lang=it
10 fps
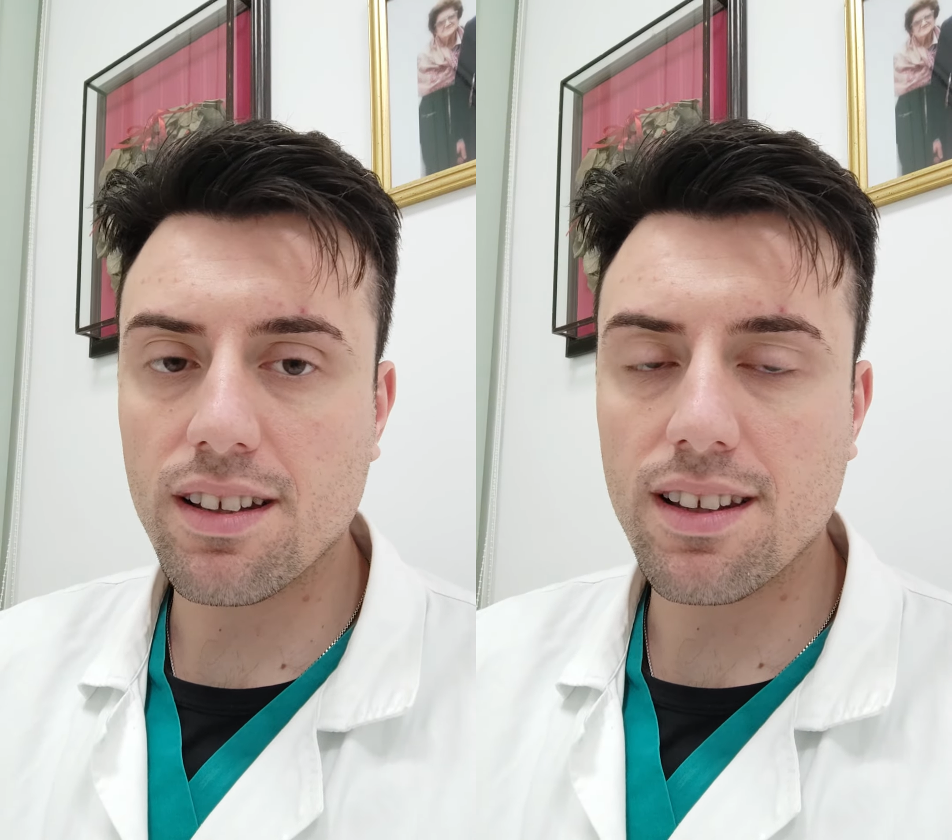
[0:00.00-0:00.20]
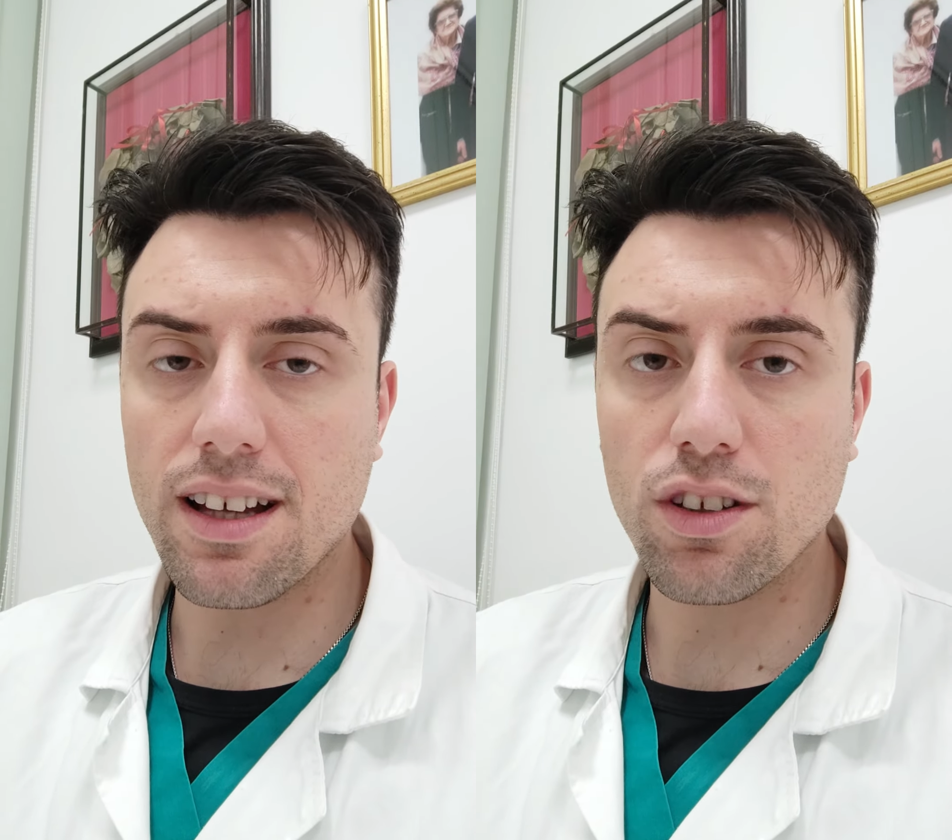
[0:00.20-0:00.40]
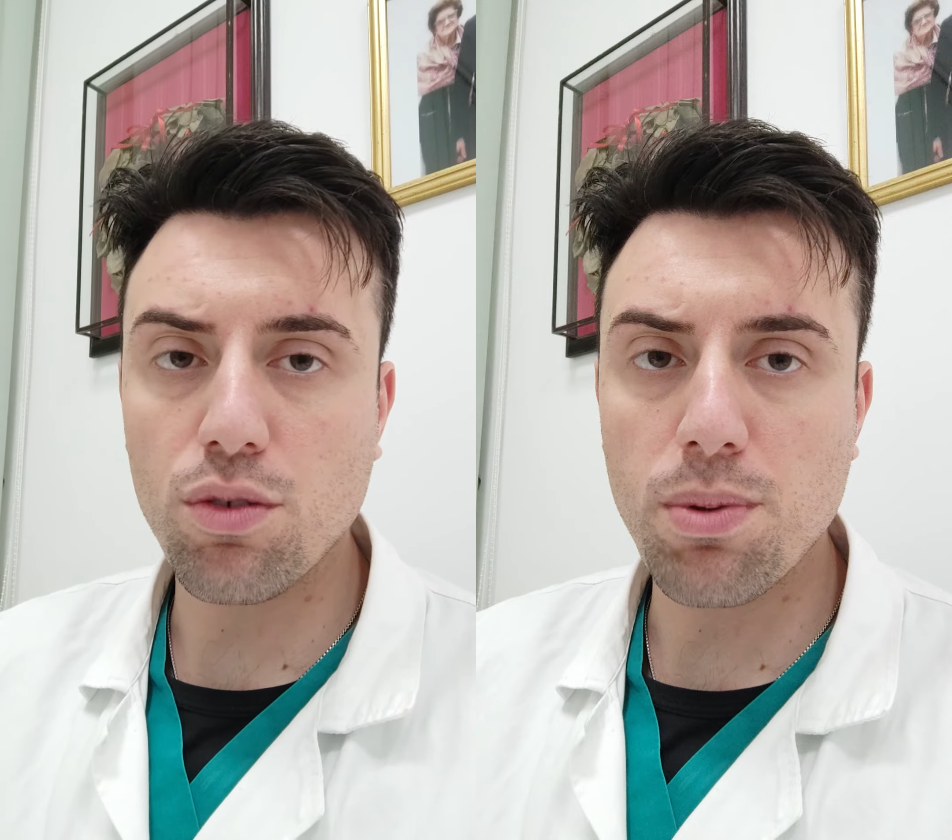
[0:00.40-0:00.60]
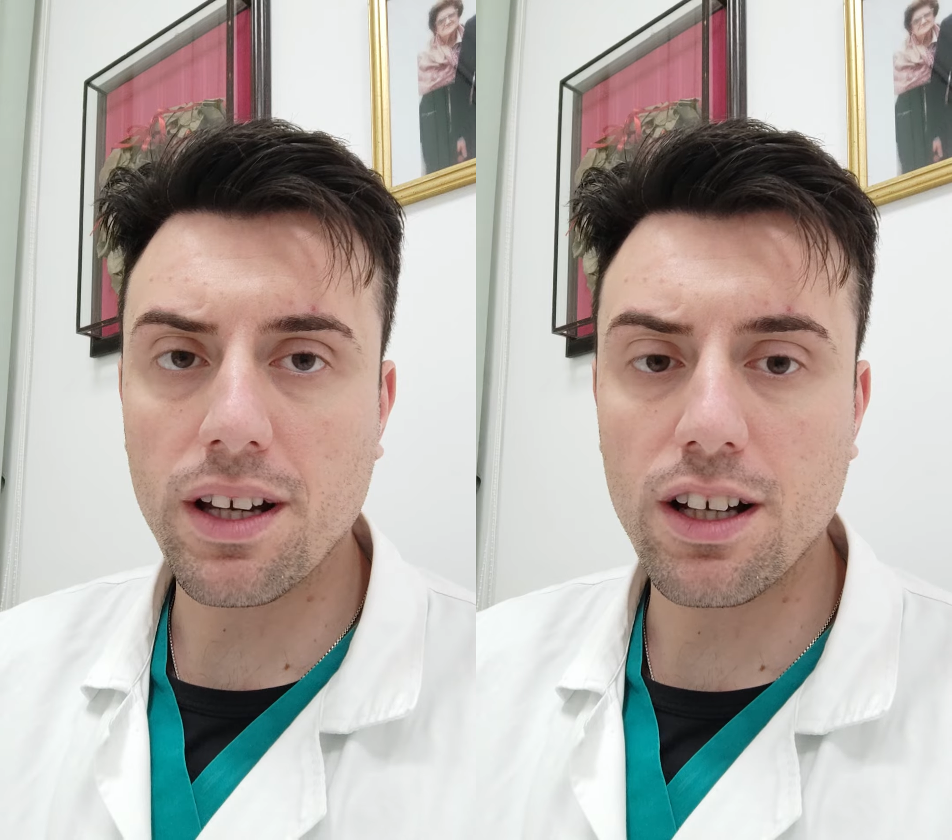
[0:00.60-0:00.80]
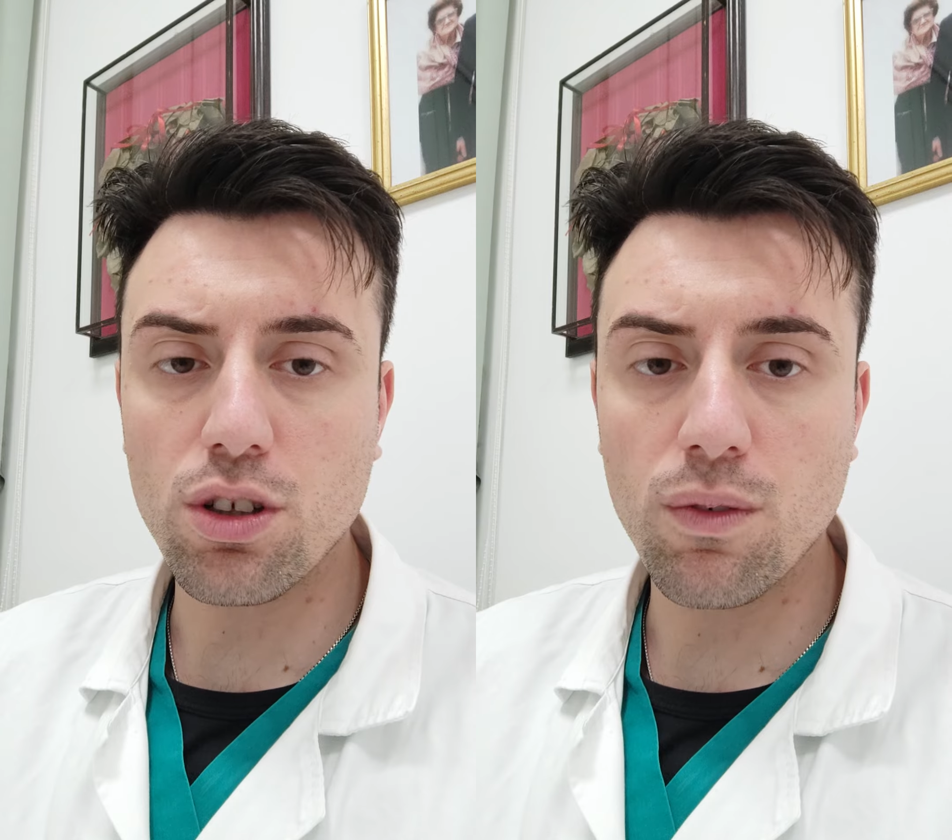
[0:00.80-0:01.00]
stato
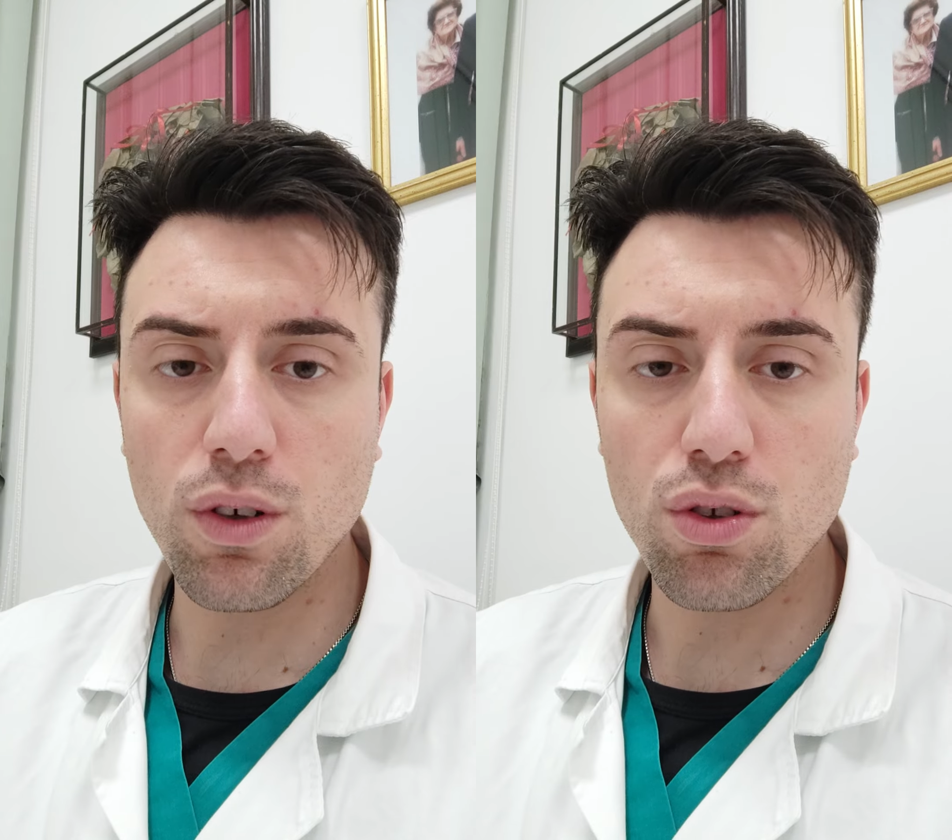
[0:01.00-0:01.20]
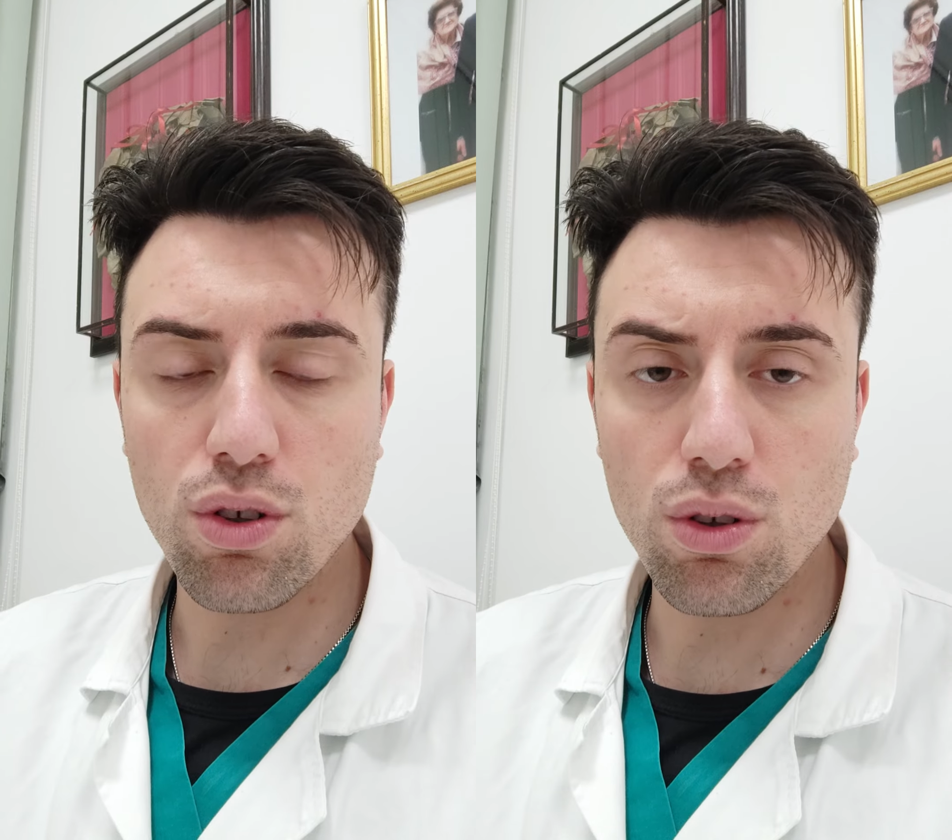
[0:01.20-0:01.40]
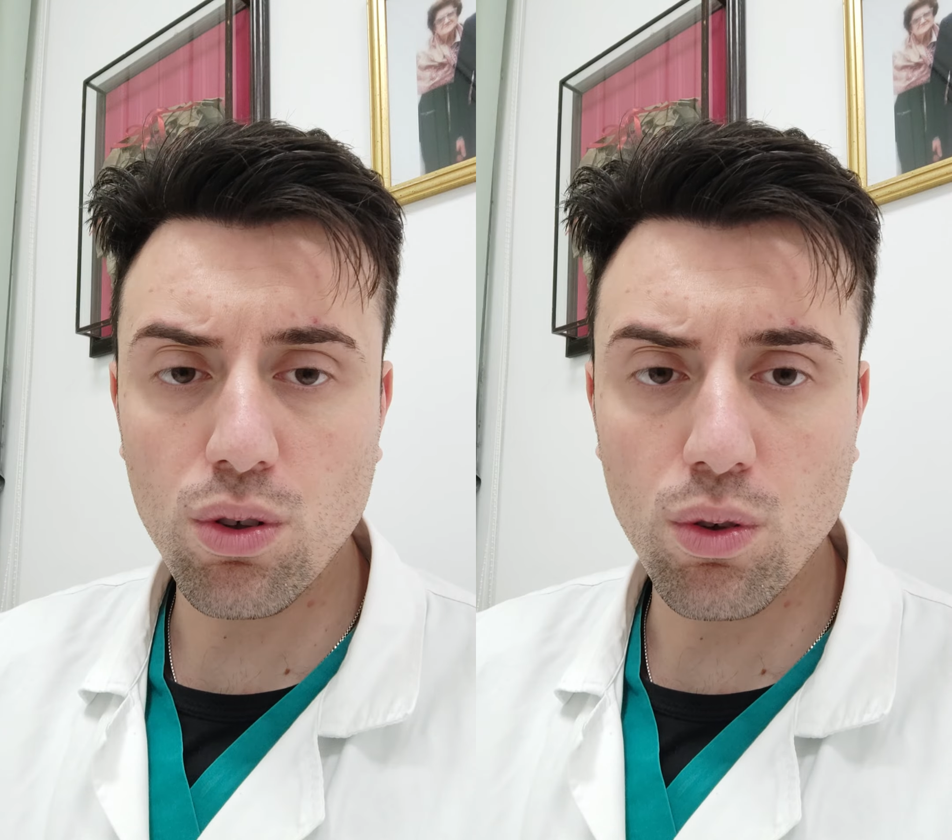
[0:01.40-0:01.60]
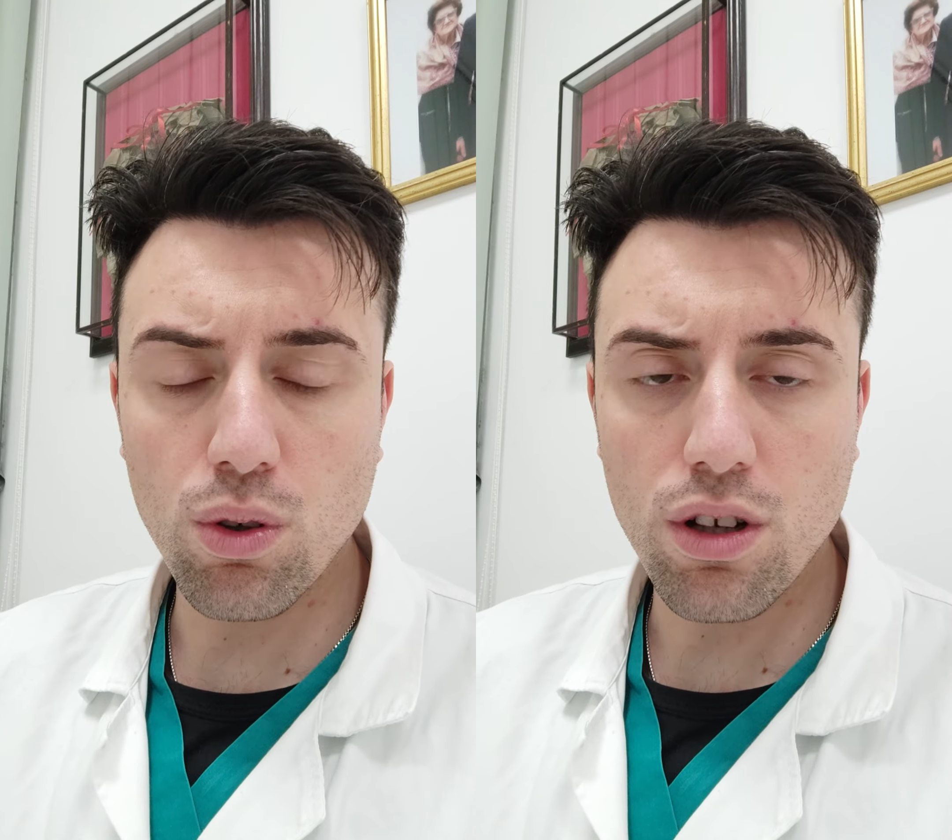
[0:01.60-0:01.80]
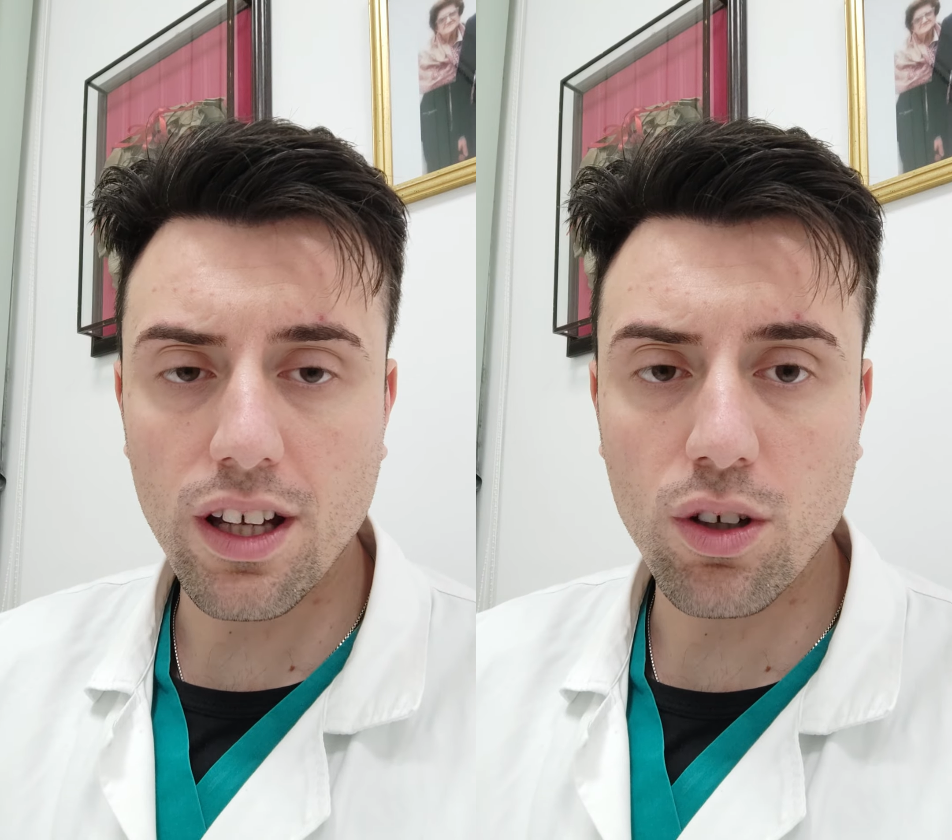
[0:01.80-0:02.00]
spiegato il vostro
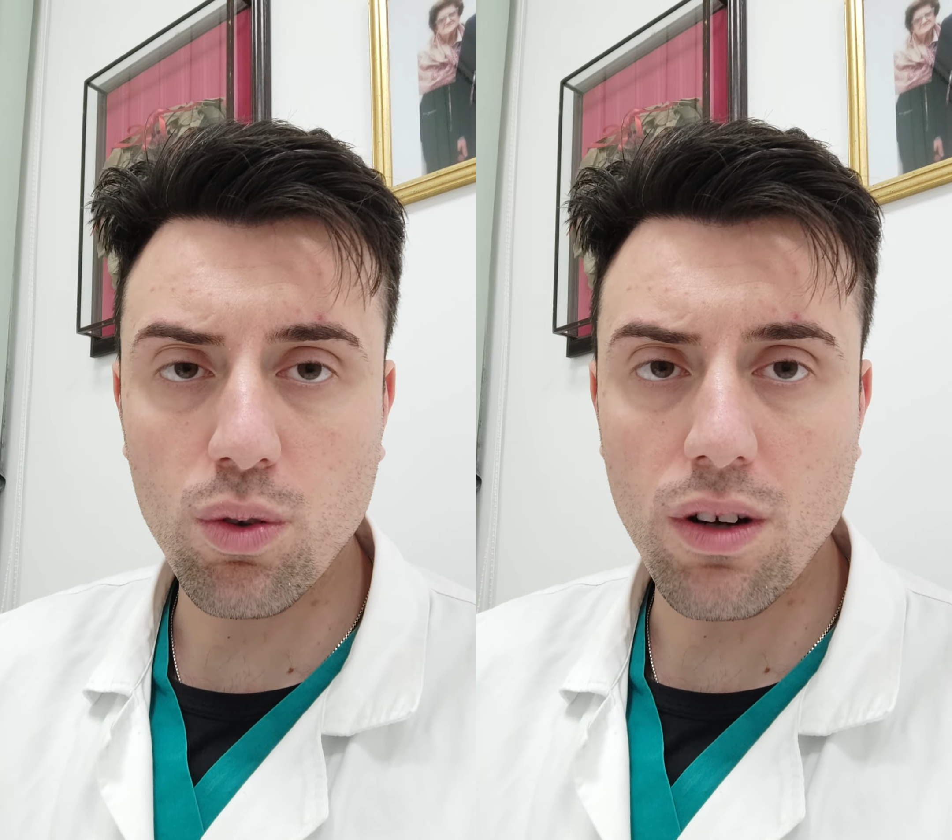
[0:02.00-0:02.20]
dolore con